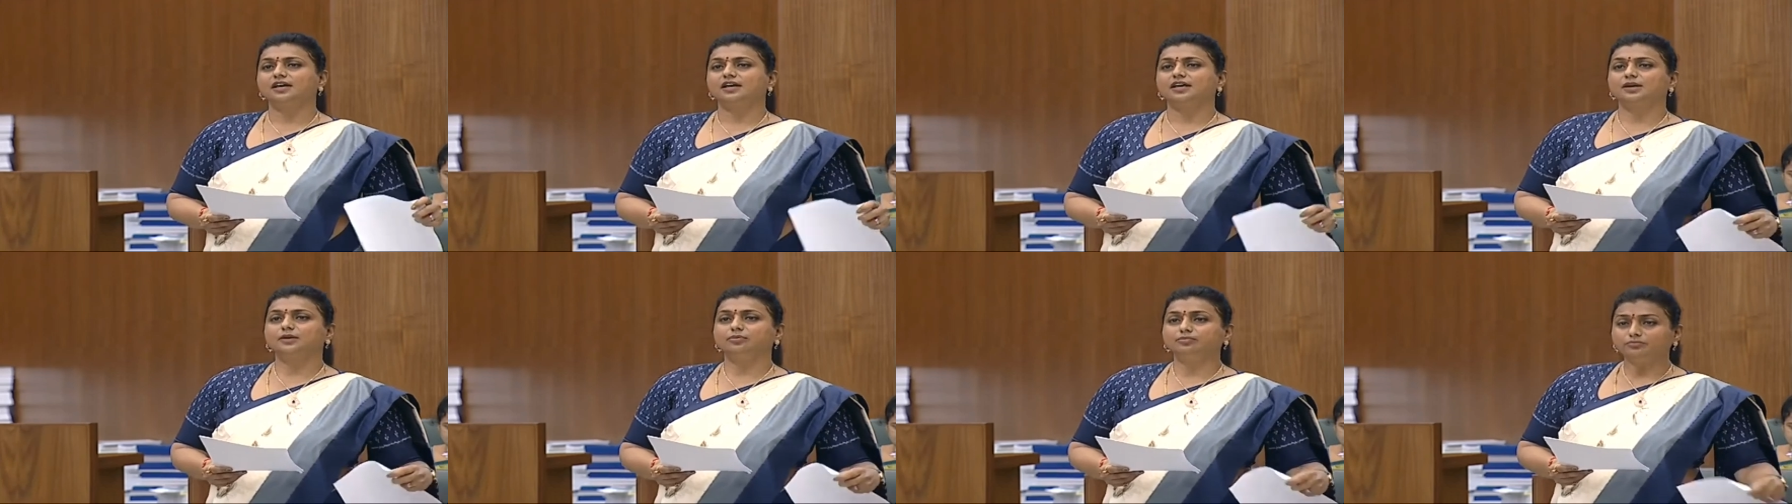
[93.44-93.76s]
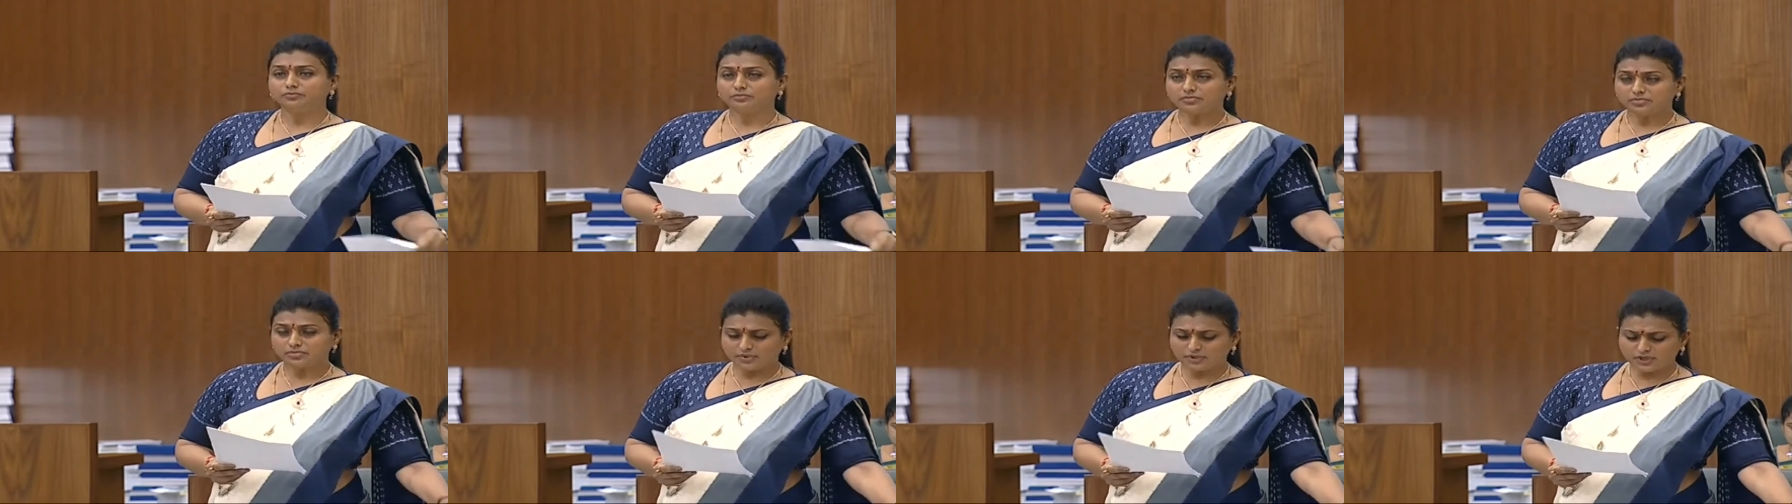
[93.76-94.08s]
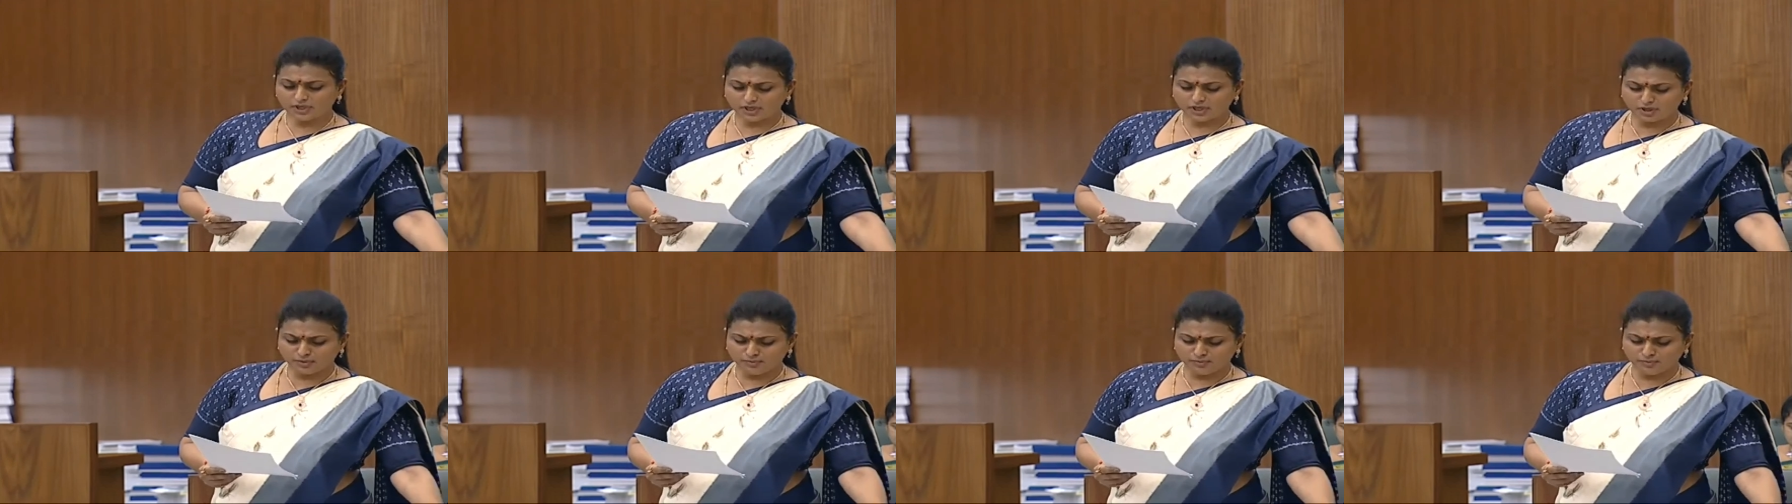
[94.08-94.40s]
ఈ
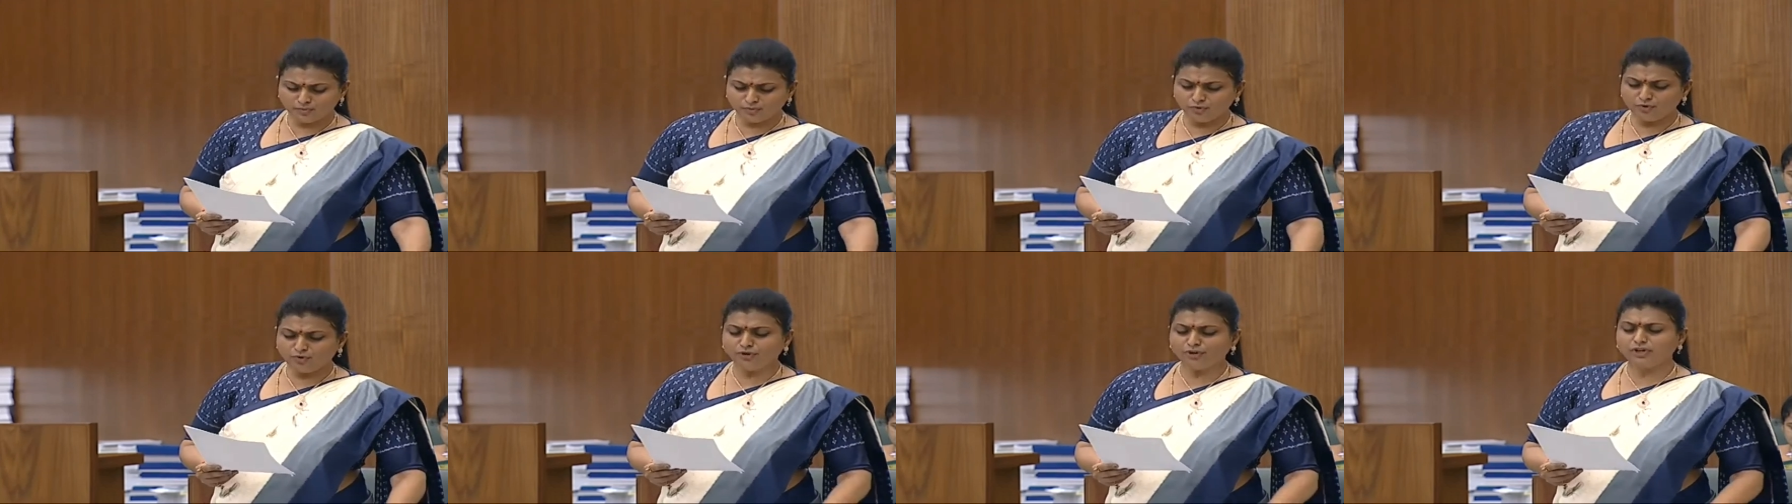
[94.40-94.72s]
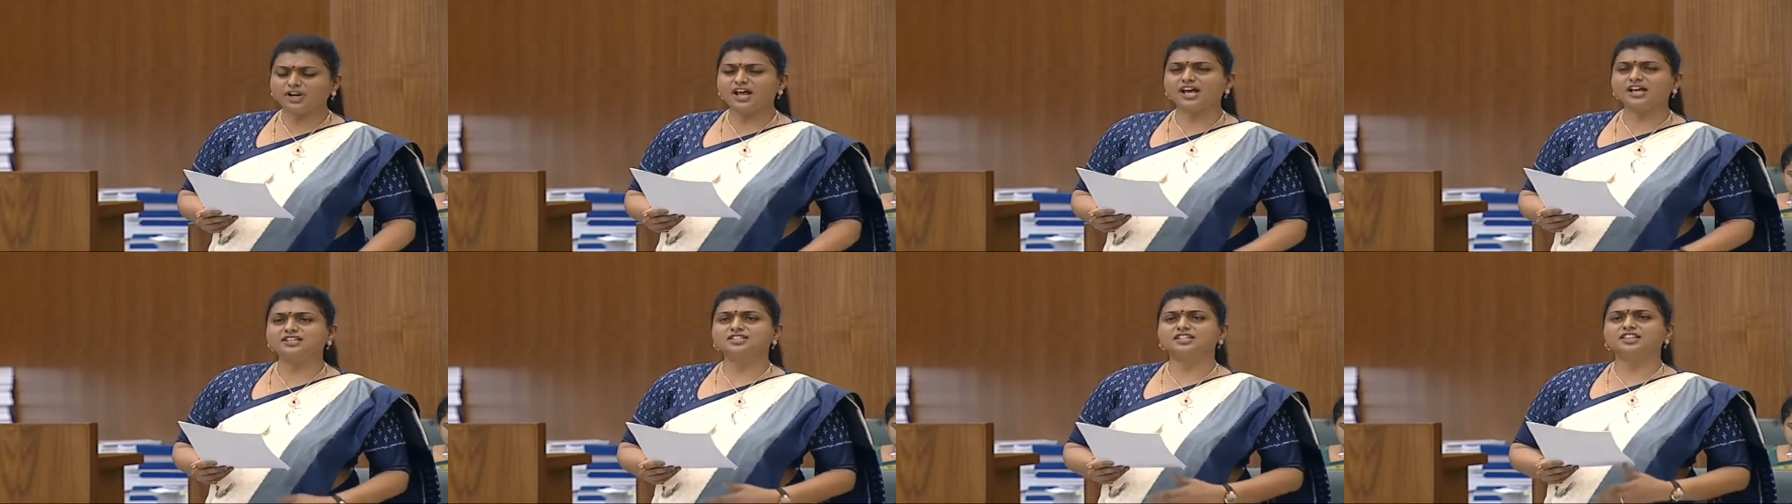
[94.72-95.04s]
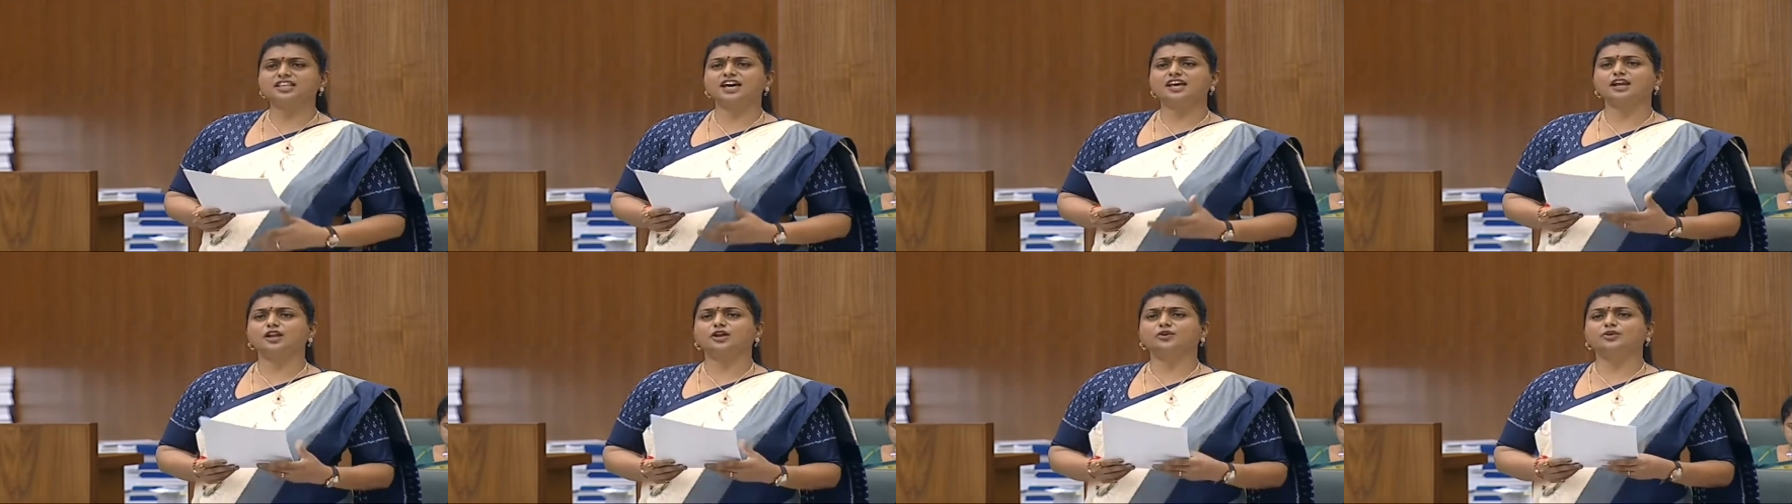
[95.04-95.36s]
మూడు
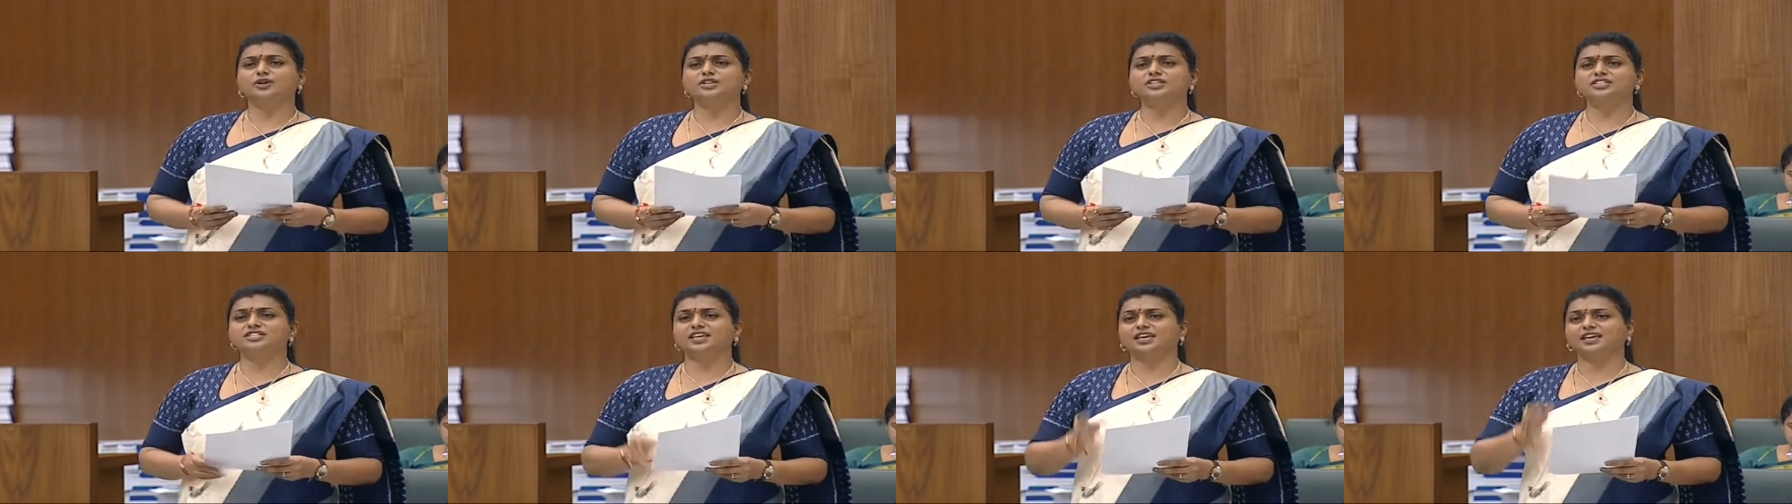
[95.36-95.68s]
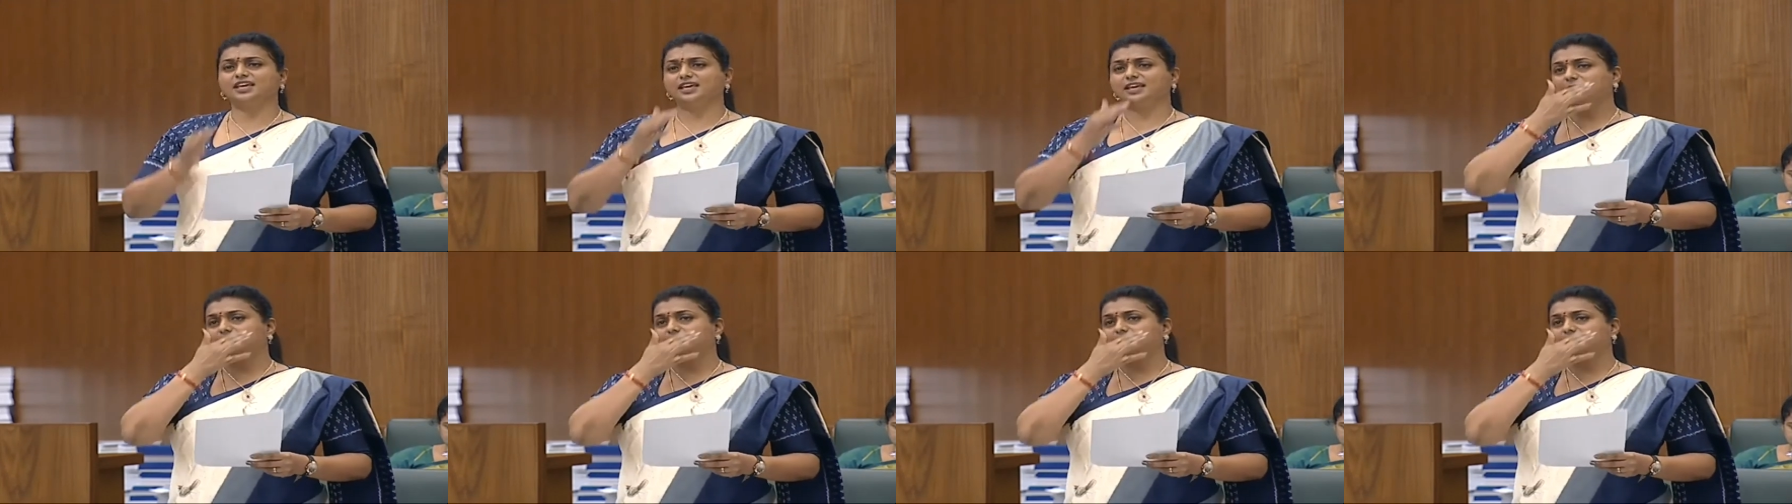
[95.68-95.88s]
రాజధానుల గురించి